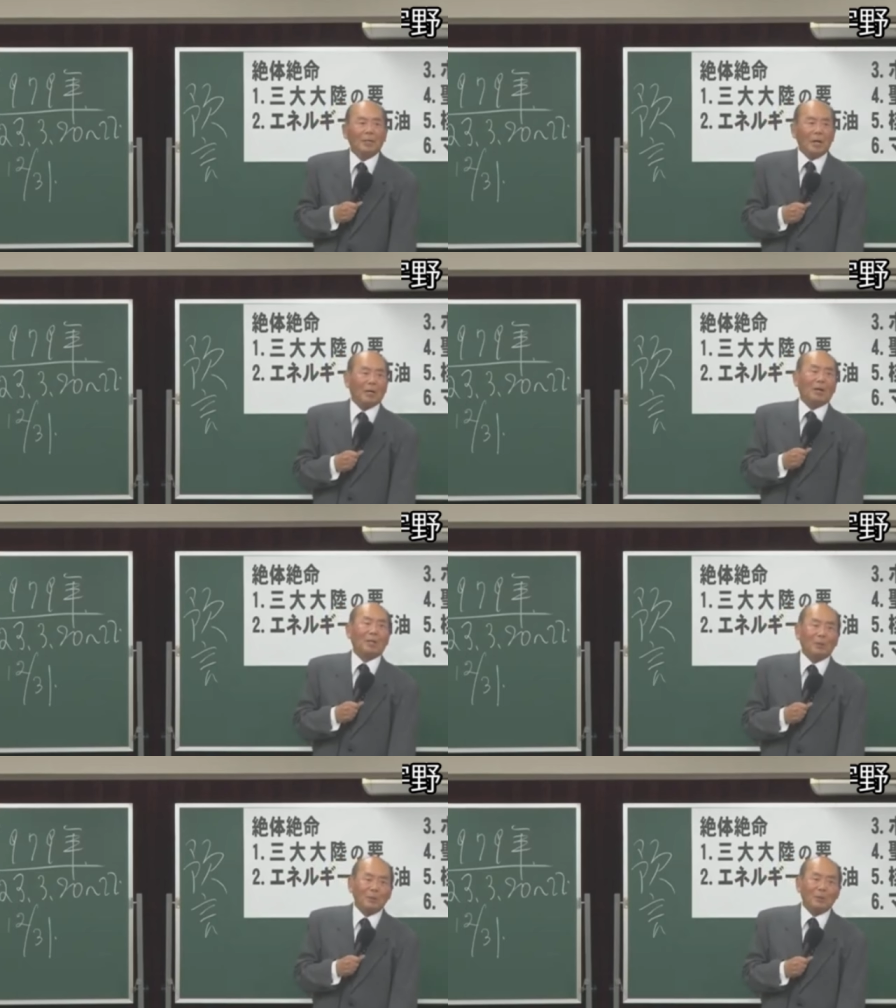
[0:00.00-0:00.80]
何があっ
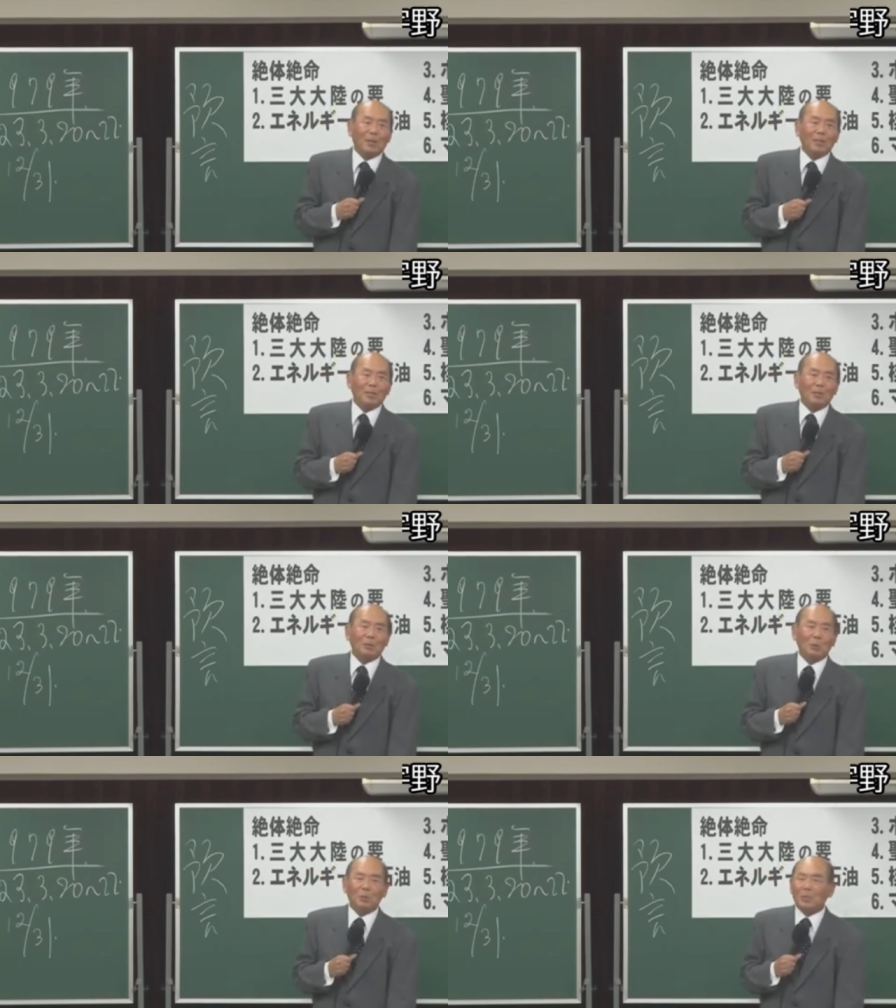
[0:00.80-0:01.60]
たんですか
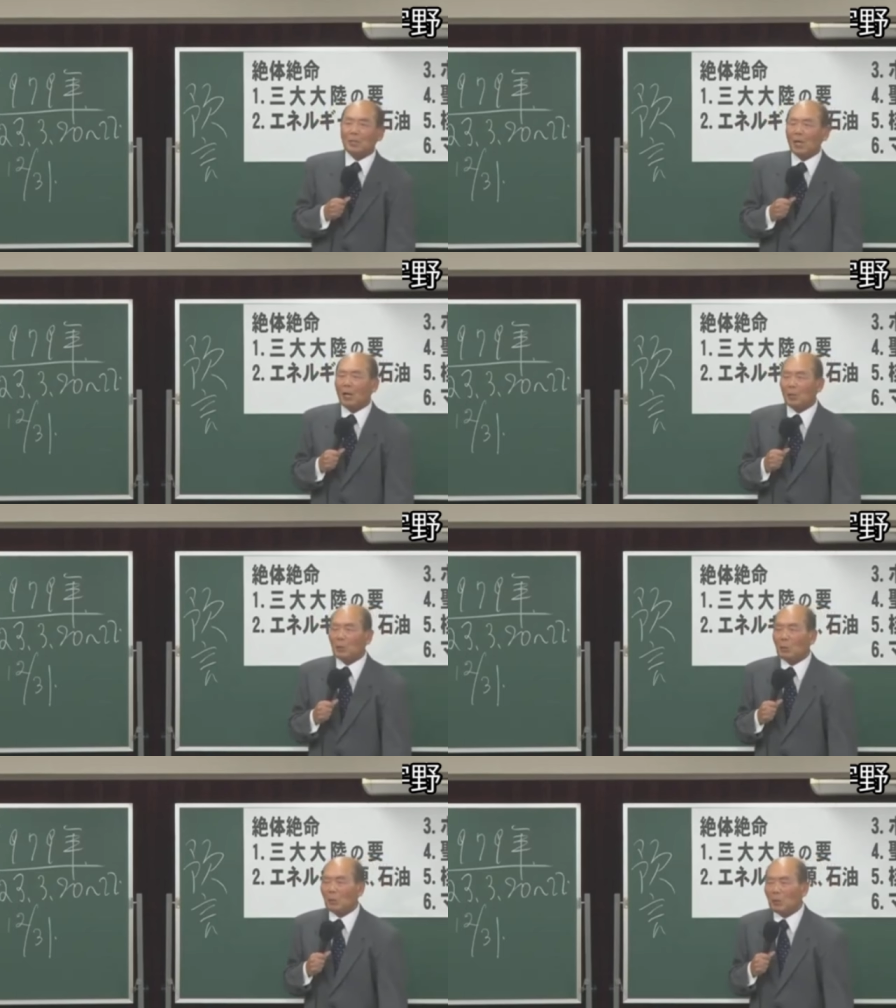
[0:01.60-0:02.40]
2011年3
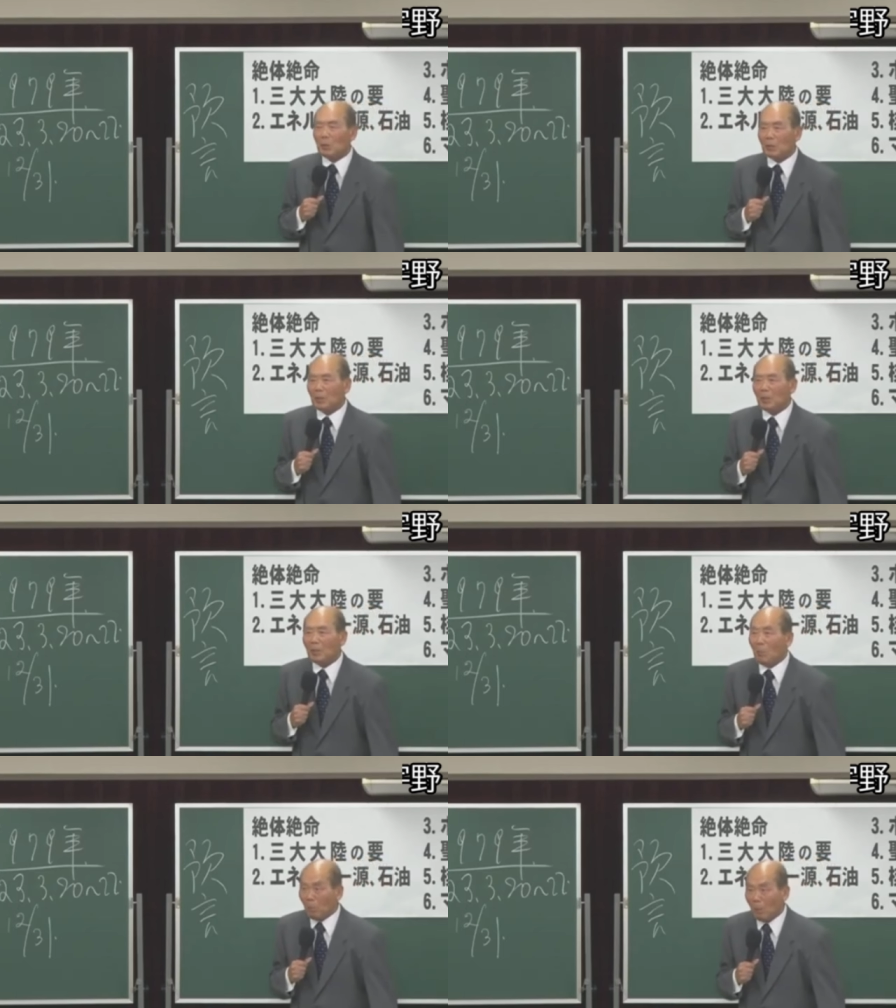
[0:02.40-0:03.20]
月11日
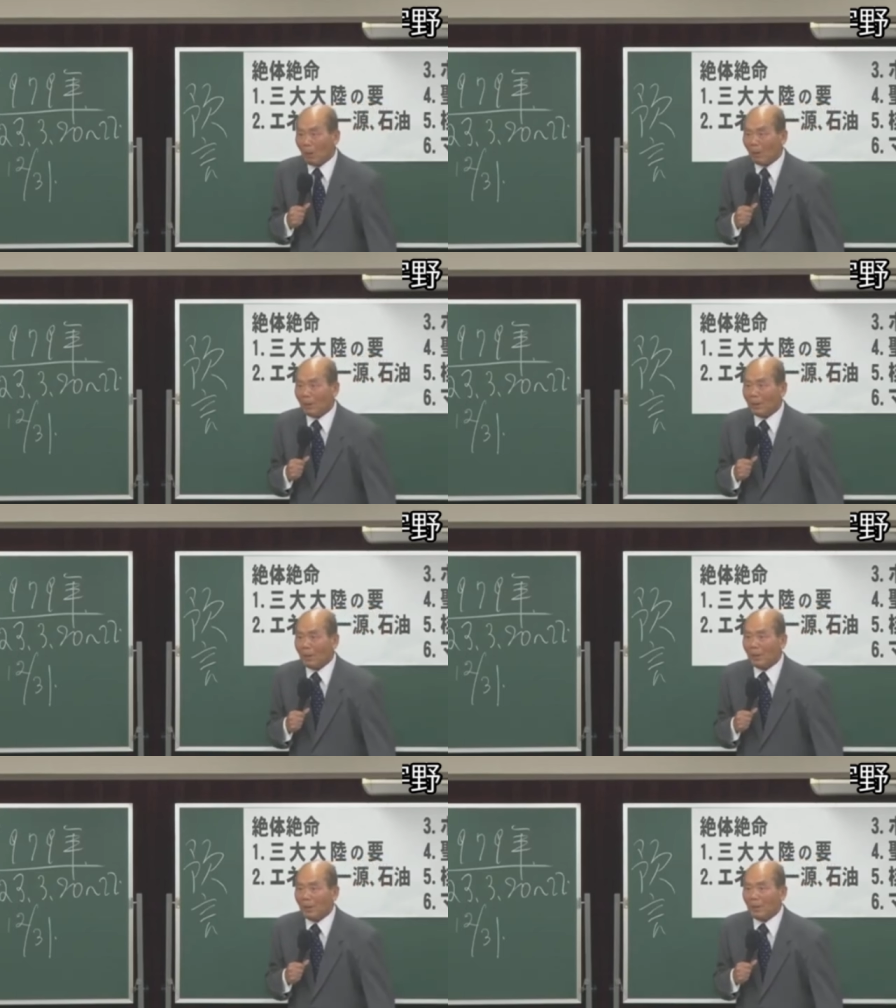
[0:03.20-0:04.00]
もっぺん
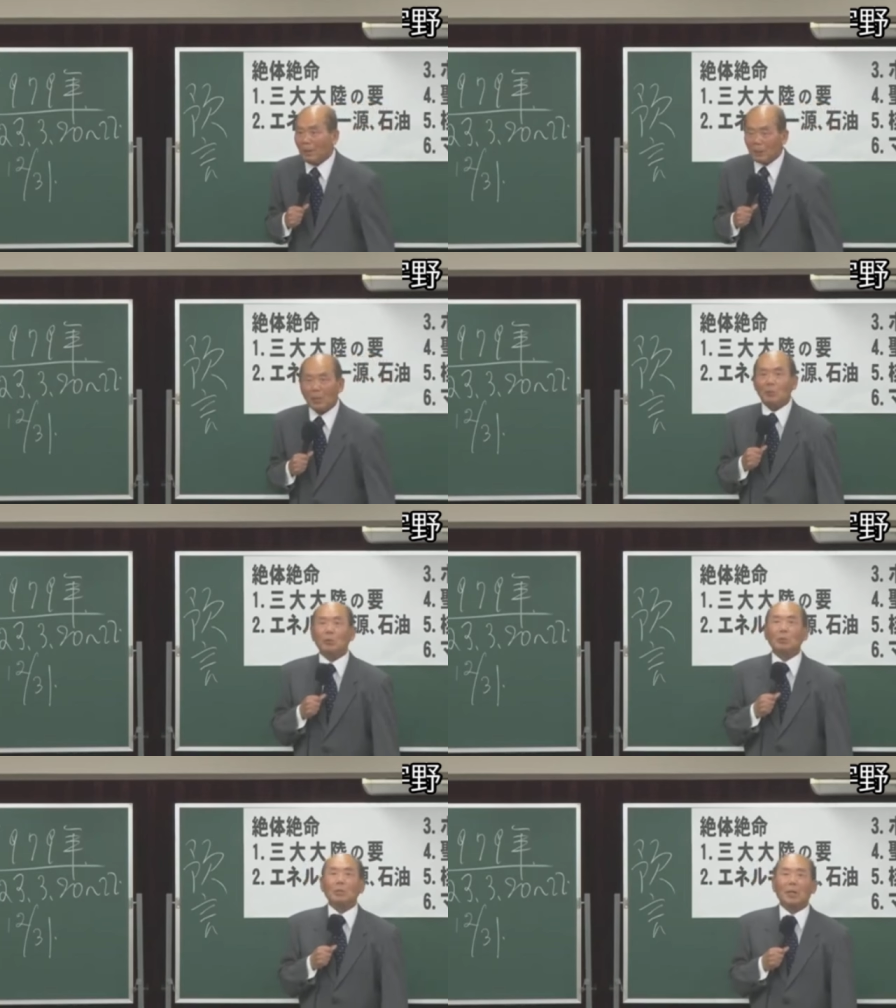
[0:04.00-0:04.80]

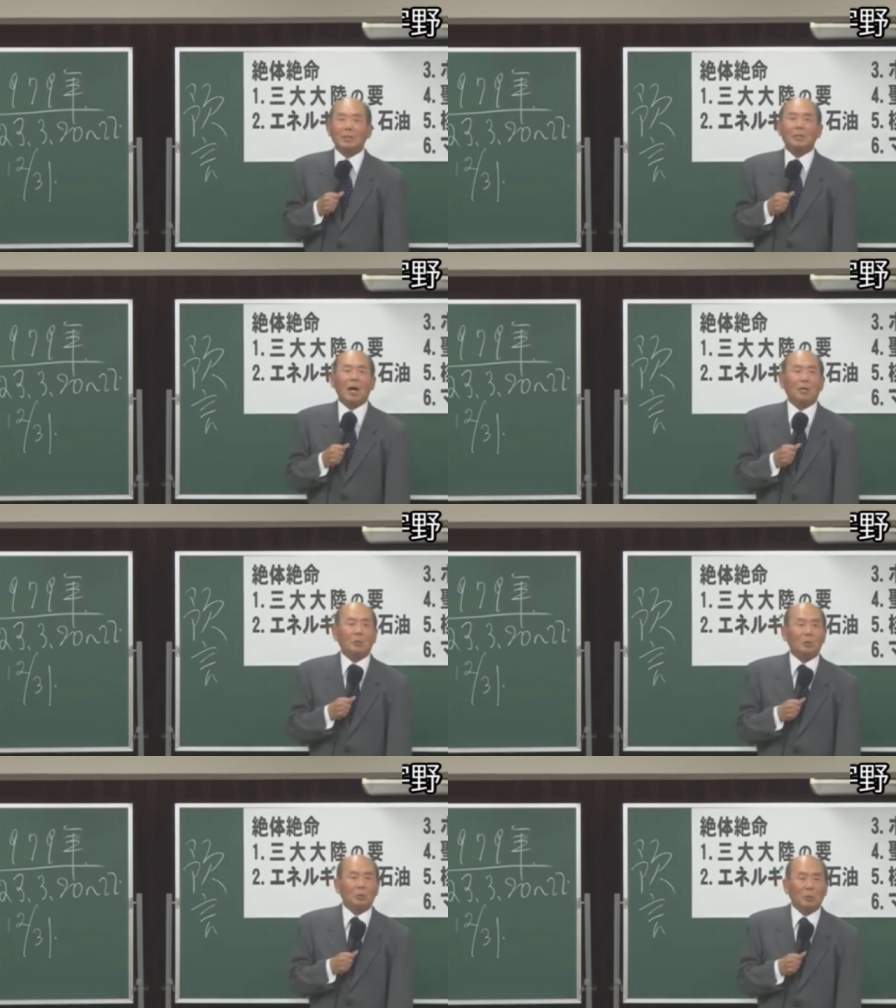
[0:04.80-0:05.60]
2011年3
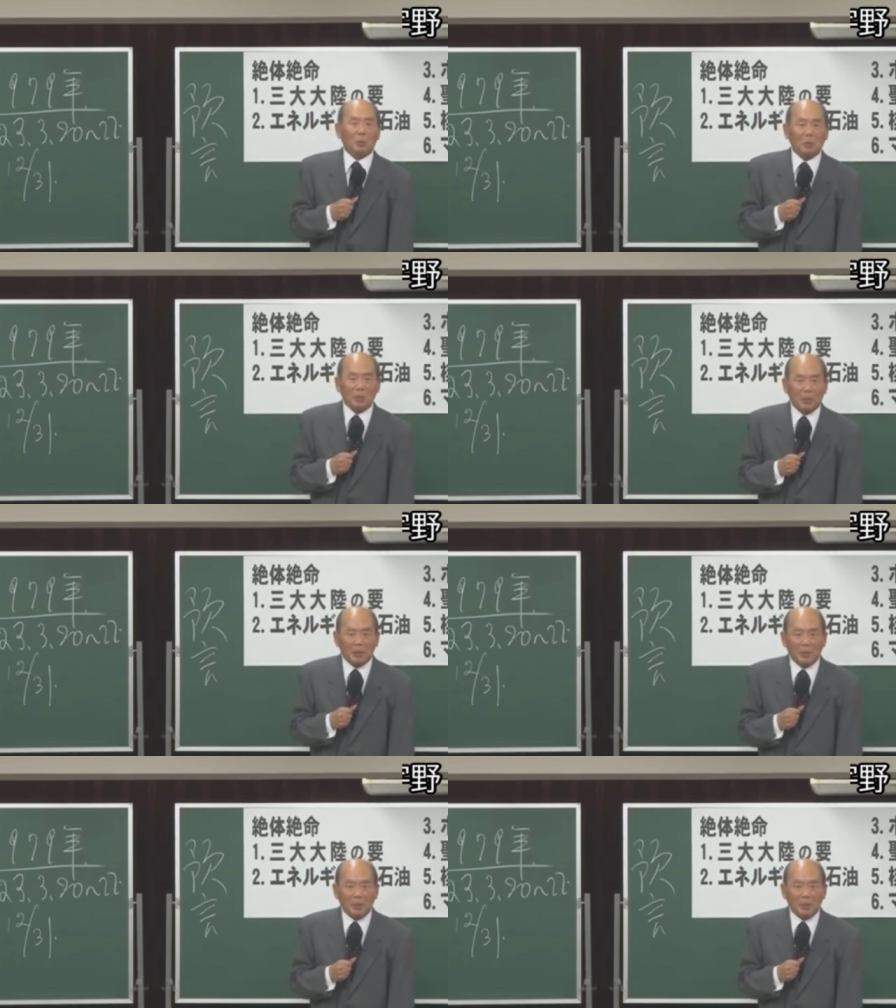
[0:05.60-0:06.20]
月11日